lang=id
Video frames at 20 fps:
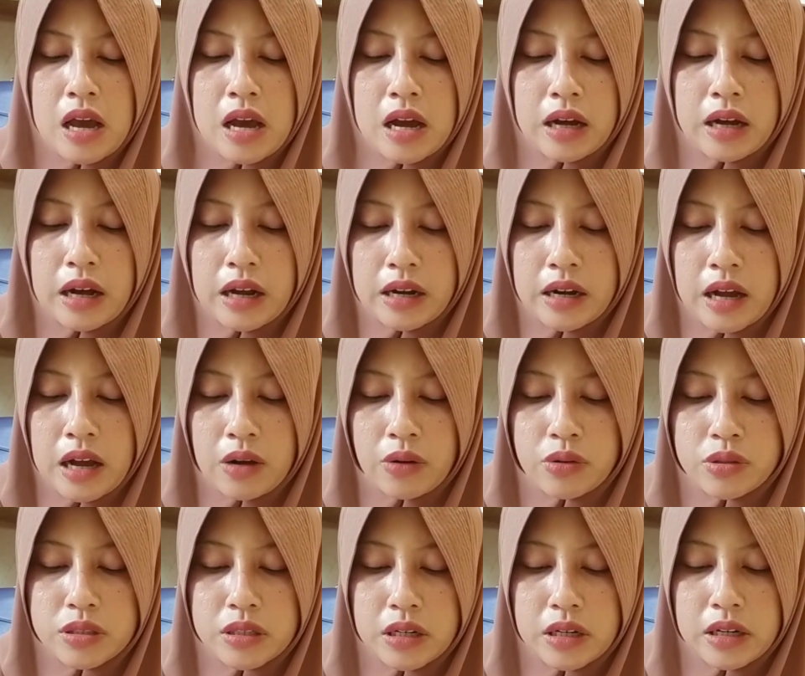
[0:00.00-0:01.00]
Karena
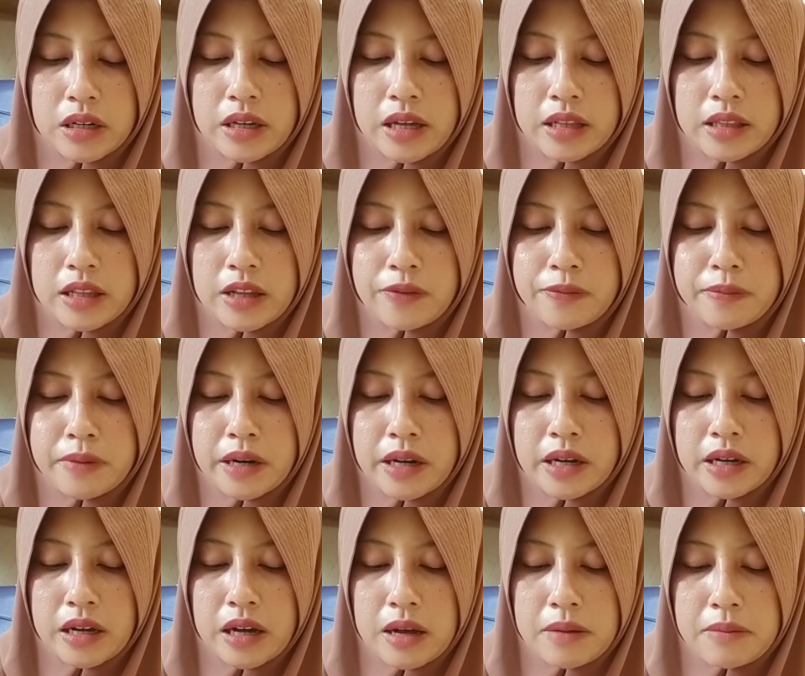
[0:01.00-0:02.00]
aku sering lihat live
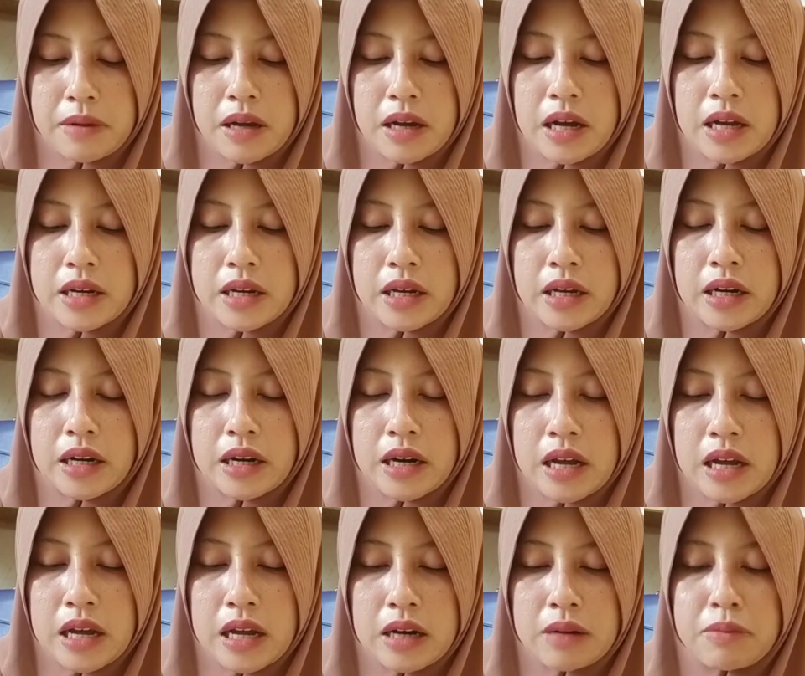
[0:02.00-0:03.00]
mereka makanya
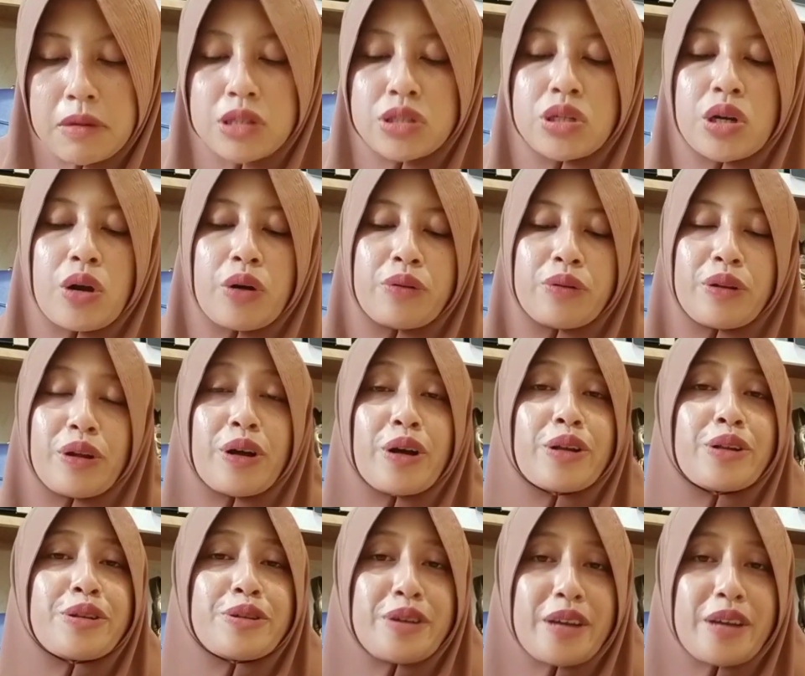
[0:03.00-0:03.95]
kenal. Masya Allah tuh